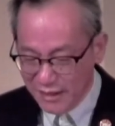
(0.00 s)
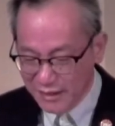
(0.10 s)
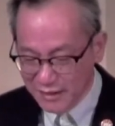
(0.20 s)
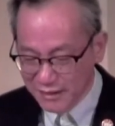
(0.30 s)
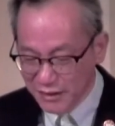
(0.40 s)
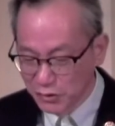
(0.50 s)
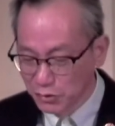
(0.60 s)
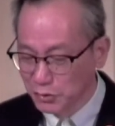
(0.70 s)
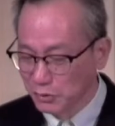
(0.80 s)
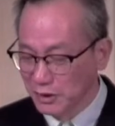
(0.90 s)
二零二二
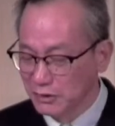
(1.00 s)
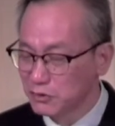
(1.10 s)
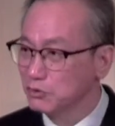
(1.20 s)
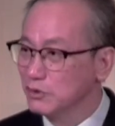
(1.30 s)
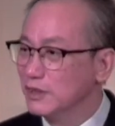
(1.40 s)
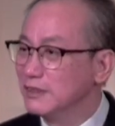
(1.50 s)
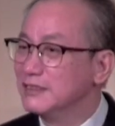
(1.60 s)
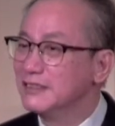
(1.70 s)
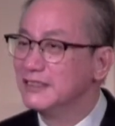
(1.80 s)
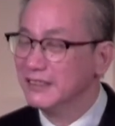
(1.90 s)
年度灵数
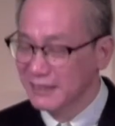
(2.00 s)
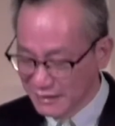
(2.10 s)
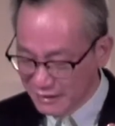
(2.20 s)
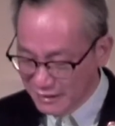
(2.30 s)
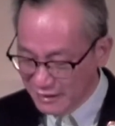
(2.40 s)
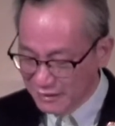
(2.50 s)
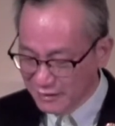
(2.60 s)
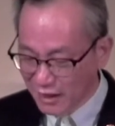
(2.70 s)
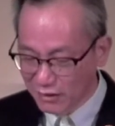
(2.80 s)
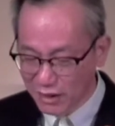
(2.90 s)
了，
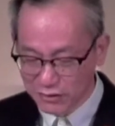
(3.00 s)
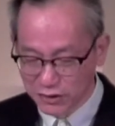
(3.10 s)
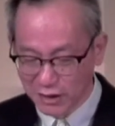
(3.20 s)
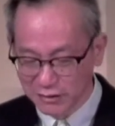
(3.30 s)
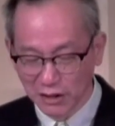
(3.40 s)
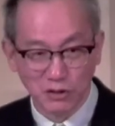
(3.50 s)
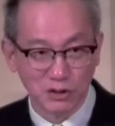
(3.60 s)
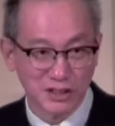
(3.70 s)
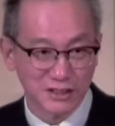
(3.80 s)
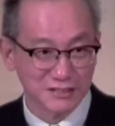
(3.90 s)
祷告知道的
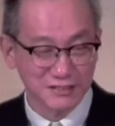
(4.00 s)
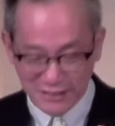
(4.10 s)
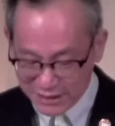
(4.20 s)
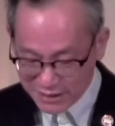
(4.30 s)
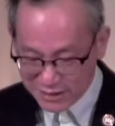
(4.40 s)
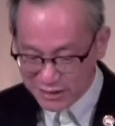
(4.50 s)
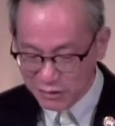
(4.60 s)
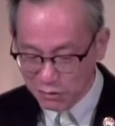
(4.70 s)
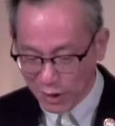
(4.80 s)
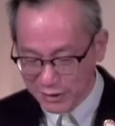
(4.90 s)
旅程已
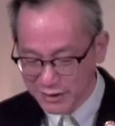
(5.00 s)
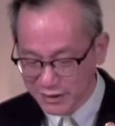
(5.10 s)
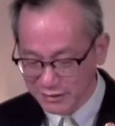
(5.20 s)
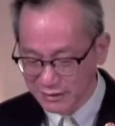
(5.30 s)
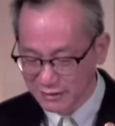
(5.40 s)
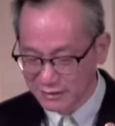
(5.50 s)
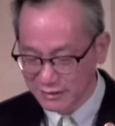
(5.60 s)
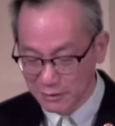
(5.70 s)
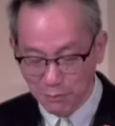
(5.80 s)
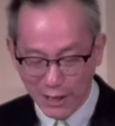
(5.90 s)
经完成
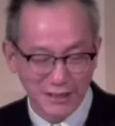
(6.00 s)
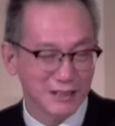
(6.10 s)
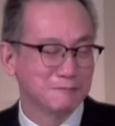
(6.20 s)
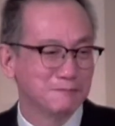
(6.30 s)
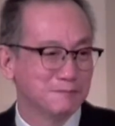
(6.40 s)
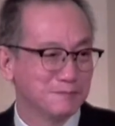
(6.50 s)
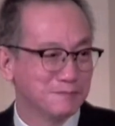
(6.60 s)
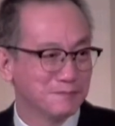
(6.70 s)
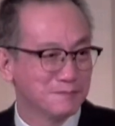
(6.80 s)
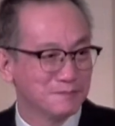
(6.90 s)
一半了。
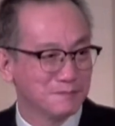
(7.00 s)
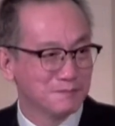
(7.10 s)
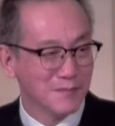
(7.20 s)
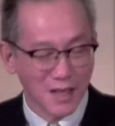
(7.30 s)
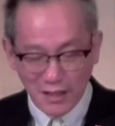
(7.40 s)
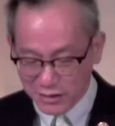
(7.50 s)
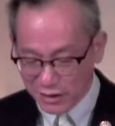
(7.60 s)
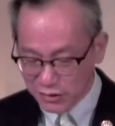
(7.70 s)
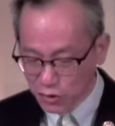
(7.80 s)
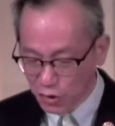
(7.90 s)

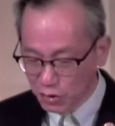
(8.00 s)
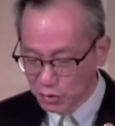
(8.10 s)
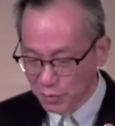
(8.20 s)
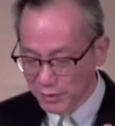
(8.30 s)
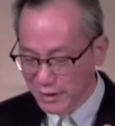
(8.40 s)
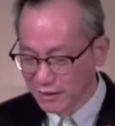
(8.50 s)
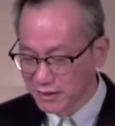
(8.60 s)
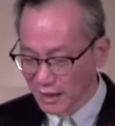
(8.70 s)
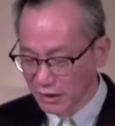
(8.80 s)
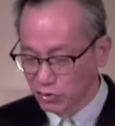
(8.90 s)
这一周我们
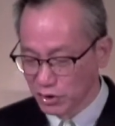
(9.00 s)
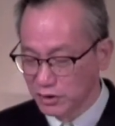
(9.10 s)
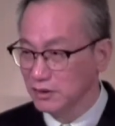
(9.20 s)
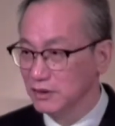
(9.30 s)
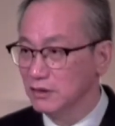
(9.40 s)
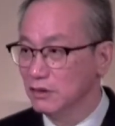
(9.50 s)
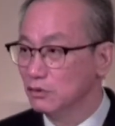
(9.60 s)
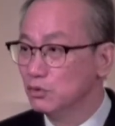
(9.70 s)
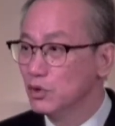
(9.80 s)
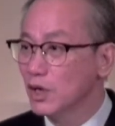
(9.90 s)
要一起来学习
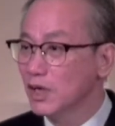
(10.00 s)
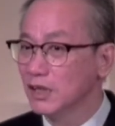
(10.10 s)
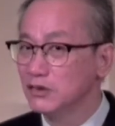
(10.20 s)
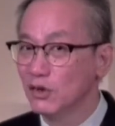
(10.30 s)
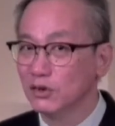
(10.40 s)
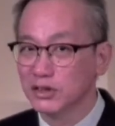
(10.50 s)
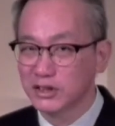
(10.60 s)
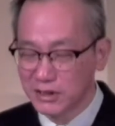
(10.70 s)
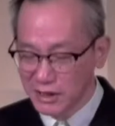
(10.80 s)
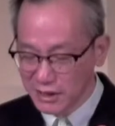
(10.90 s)
如何
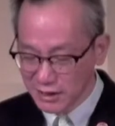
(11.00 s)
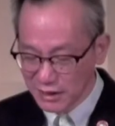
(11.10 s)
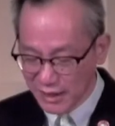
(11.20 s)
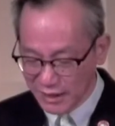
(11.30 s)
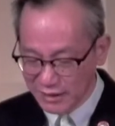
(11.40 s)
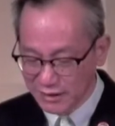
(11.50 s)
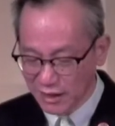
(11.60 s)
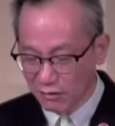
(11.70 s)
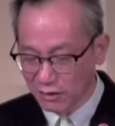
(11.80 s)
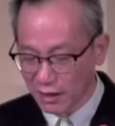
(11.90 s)
用心
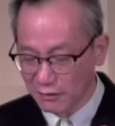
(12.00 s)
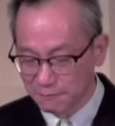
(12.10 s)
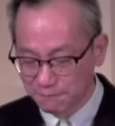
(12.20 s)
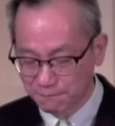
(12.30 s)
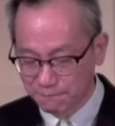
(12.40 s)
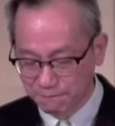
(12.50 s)
灵祷告。